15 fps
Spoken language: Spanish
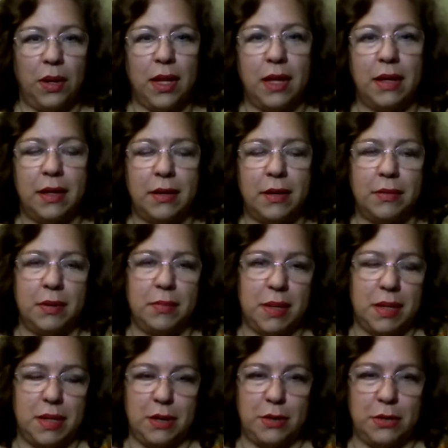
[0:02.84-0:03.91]
Hola y
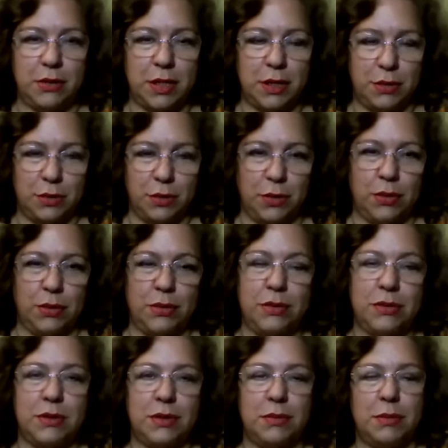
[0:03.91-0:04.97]
bienvenidos a
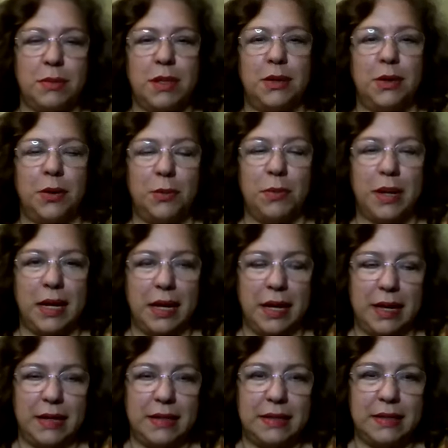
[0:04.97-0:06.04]
todos. Mi
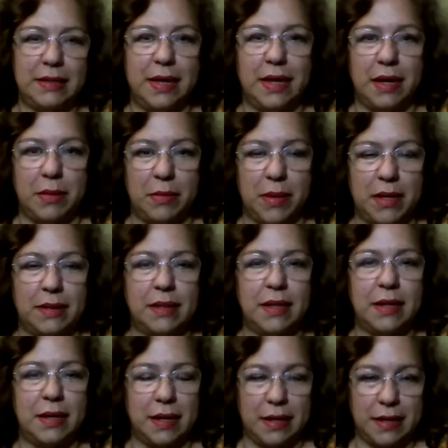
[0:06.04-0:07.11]
nombre es Ana
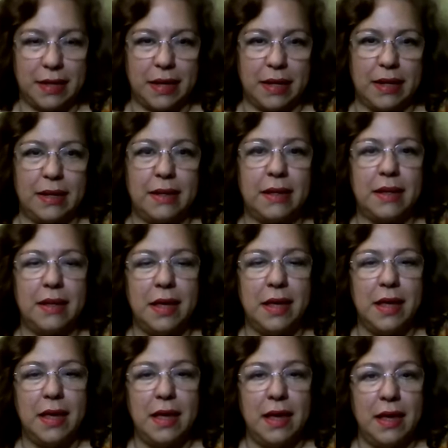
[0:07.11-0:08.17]
Marta Ayala
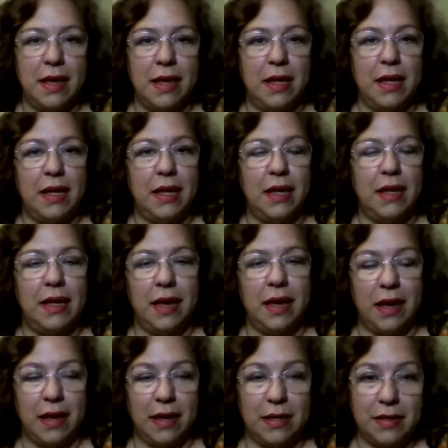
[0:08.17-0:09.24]

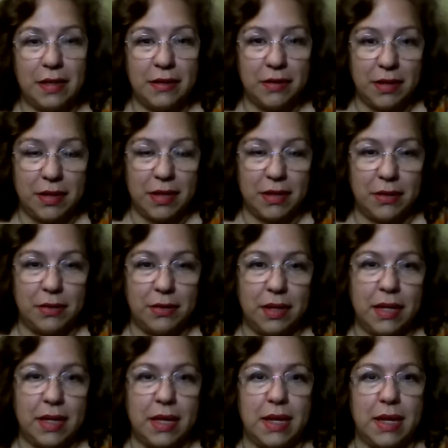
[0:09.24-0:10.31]
y en este
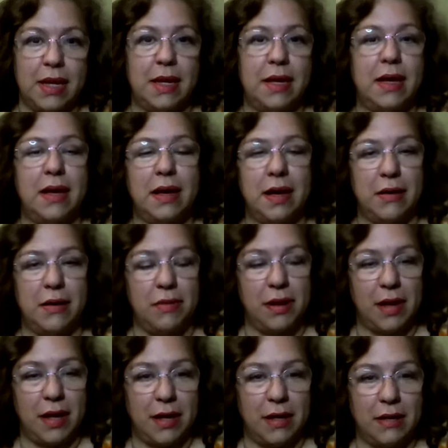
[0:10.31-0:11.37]
video le quería
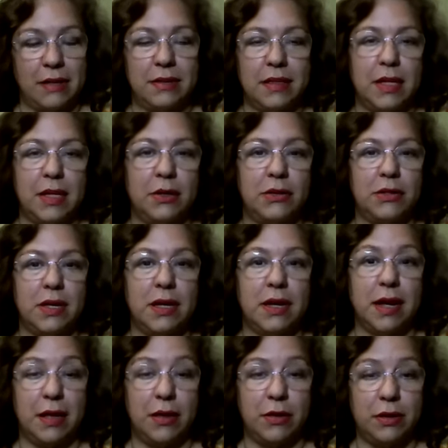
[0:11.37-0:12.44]
hablar de
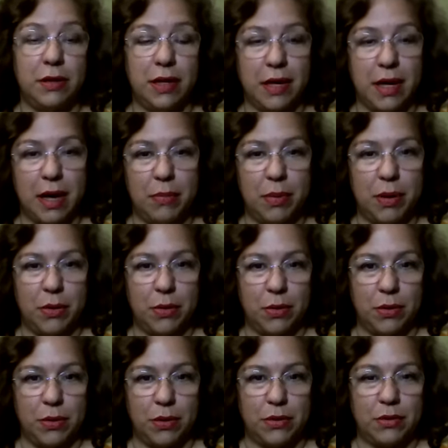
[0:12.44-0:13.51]
los grados de
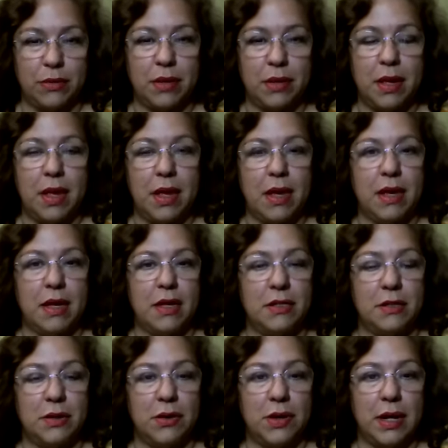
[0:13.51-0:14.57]
Capricornio,
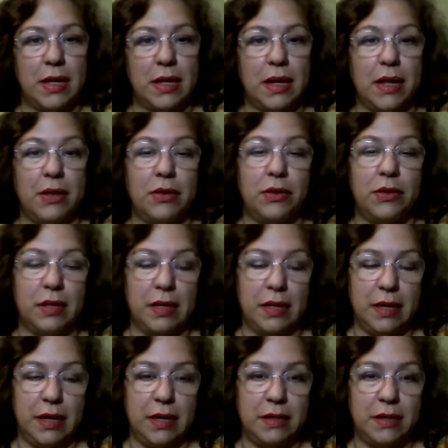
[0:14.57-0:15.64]
que son el grado
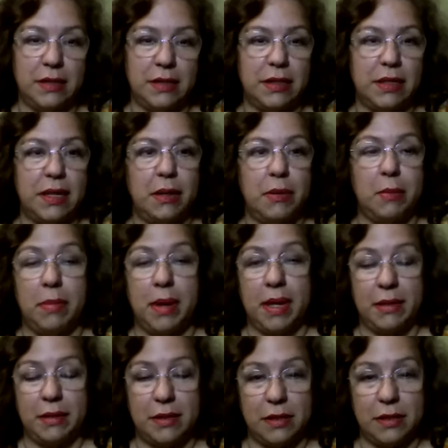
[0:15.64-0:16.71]
10 y el
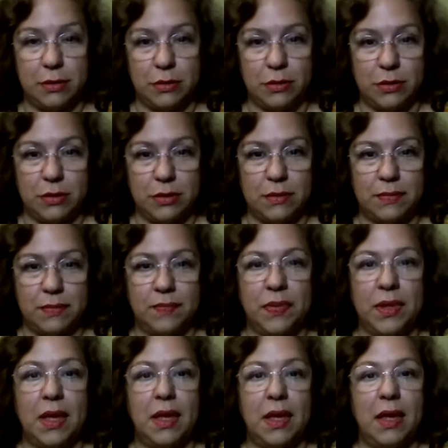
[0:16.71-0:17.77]
22.